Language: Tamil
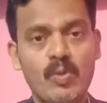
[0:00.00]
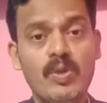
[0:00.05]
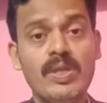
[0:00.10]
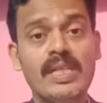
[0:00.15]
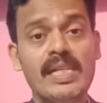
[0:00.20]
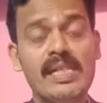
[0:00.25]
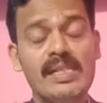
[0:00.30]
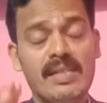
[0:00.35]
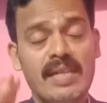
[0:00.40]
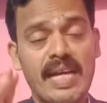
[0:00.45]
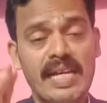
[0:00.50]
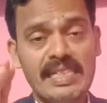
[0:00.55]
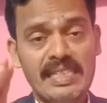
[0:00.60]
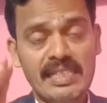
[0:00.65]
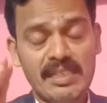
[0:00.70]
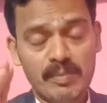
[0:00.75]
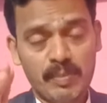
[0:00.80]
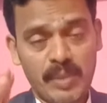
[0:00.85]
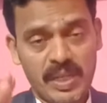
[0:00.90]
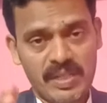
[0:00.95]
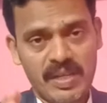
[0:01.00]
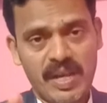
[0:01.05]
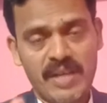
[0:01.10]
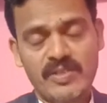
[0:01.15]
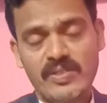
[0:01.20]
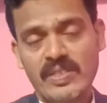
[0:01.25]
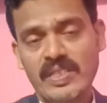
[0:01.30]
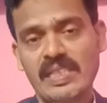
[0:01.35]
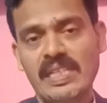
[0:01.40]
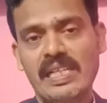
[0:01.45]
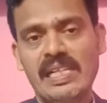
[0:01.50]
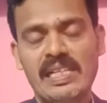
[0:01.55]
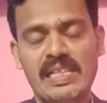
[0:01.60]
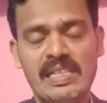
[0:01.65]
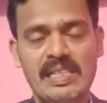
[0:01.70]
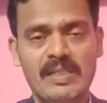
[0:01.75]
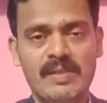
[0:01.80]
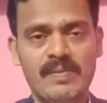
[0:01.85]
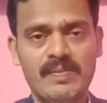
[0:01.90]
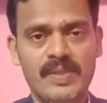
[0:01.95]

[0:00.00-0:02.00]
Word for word: உங்கள் கையின் பிரயாசங்களை